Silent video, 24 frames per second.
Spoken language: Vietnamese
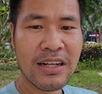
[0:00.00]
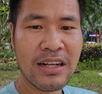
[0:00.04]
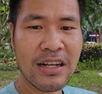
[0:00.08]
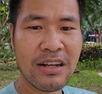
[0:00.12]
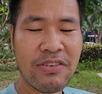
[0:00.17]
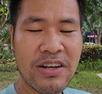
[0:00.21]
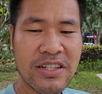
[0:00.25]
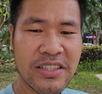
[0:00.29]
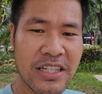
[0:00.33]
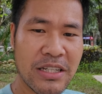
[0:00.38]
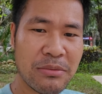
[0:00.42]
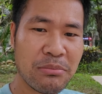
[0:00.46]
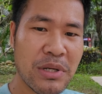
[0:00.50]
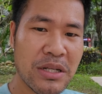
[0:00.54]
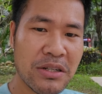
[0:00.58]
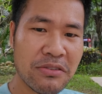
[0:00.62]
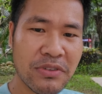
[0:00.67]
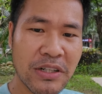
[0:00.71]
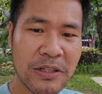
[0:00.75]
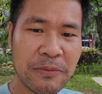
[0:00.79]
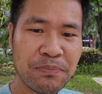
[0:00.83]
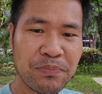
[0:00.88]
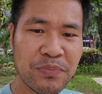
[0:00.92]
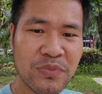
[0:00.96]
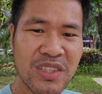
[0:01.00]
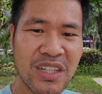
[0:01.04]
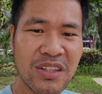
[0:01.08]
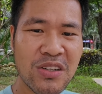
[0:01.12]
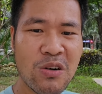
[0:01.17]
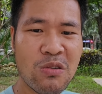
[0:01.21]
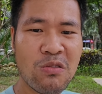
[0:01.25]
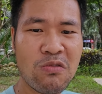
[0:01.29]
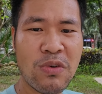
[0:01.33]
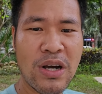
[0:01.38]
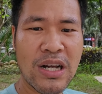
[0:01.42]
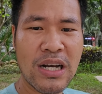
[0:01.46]
À, phát triển bền vững chứ
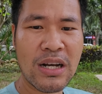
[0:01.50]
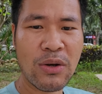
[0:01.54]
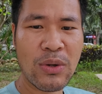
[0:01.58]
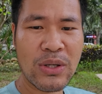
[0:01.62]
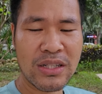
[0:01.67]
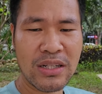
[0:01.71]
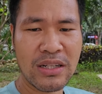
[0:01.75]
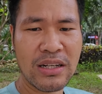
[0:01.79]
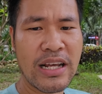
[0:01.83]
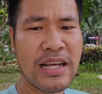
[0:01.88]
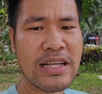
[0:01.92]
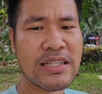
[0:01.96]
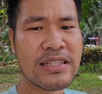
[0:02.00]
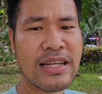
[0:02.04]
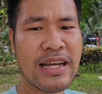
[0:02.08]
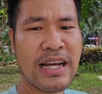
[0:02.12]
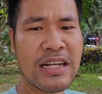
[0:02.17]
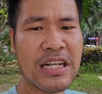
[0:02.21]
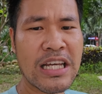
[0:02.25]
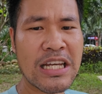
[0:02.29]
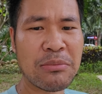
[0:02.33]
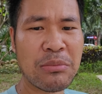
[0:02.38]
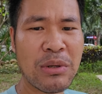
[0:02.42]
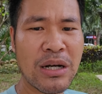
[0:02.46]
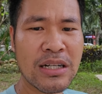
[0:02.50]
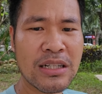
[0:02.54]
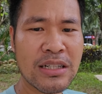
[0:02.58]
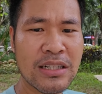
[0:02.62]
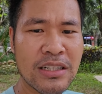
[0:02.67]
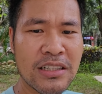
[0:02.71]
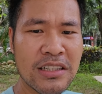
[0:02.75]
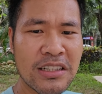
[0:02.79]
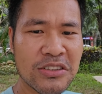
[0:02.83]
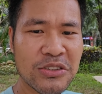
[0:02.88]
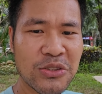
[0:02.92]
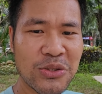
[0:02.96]
không phải là luật để ra để mà
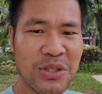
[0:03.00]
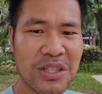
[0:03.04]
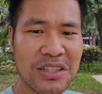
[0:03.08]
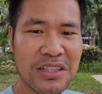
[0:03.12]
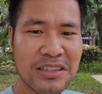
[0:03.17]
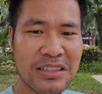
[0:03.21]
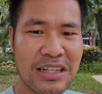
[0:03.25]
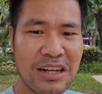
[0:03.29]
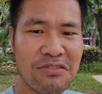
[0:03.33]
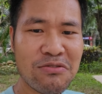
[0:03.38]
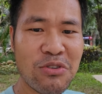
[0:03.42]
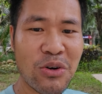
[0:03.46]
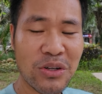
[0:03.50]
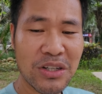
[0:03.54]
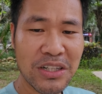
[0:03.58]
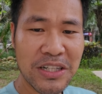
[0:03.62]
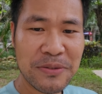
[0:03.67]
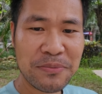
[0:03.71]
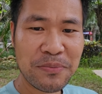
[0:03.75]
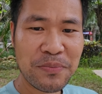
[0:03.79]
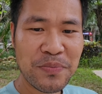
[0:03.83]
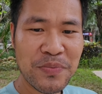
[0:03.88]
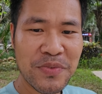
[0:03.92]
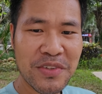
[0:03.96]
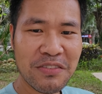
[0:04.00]
cho đất tăng vọt lên.